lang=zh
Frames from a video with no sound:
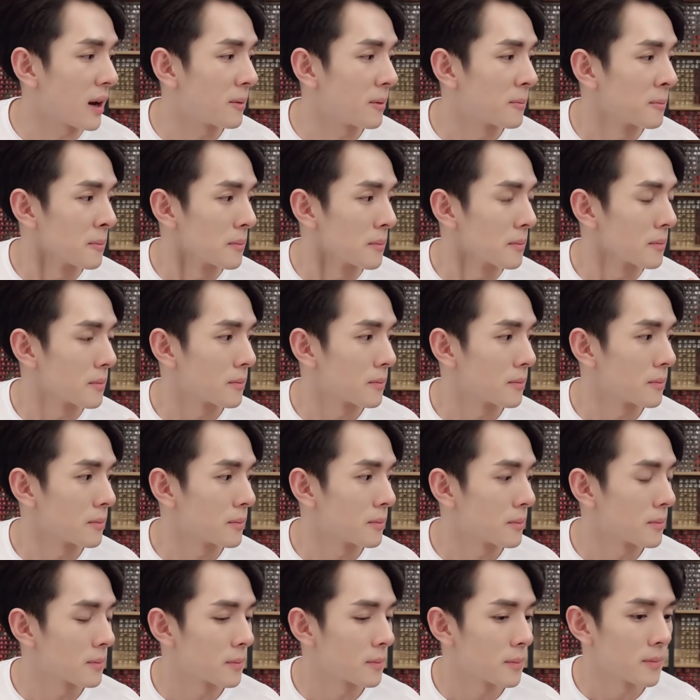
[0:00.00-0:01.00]
你还有姨
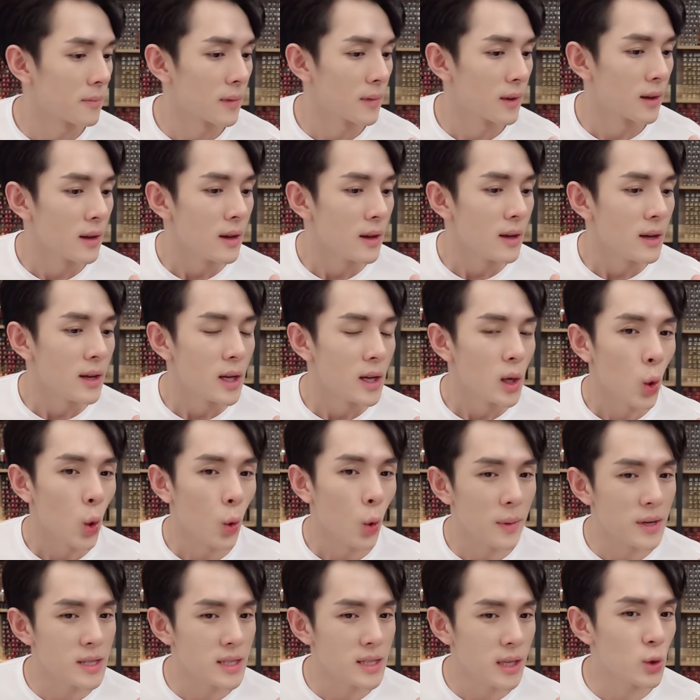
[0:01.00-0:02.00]
妈色没做？我
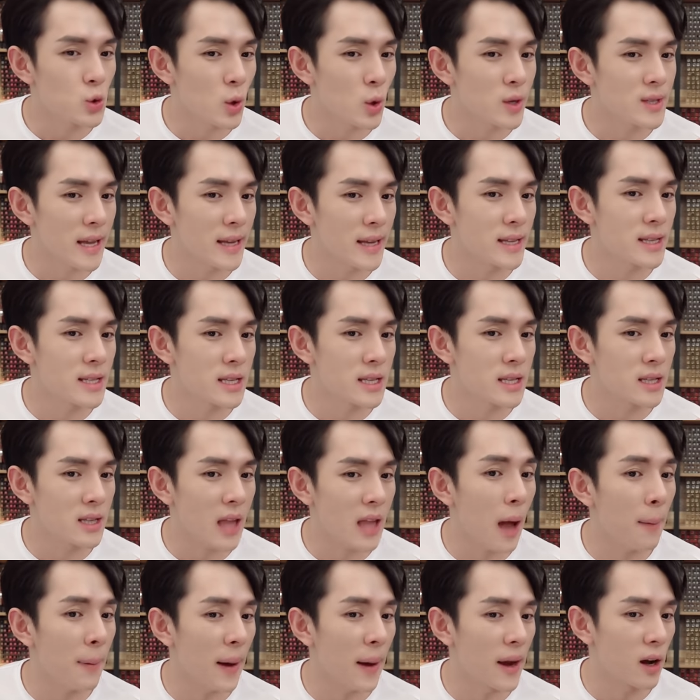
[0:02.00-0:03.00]
们先做三期
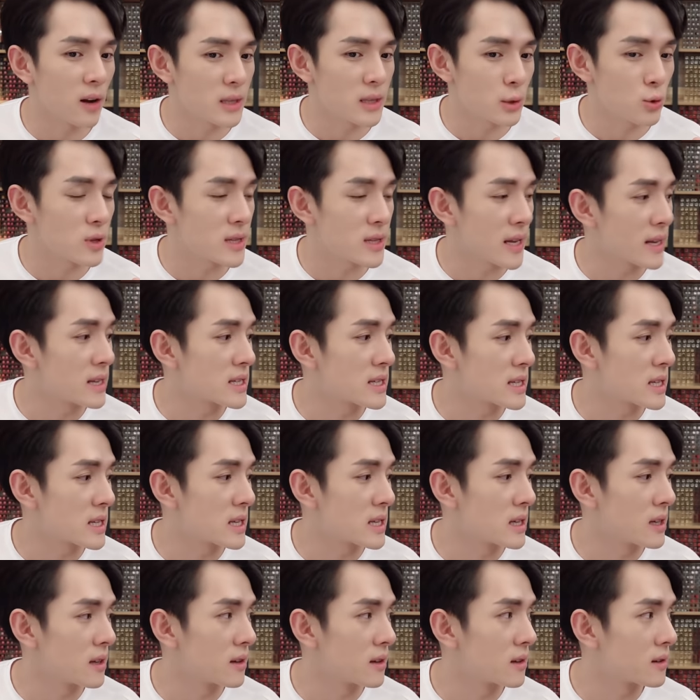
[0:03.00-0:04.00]
大牌，然后再做三
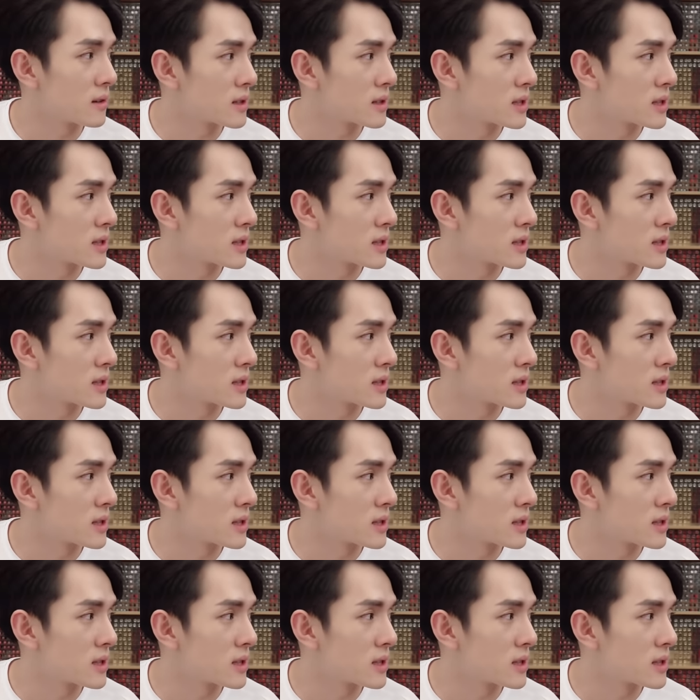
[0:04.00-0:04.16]
期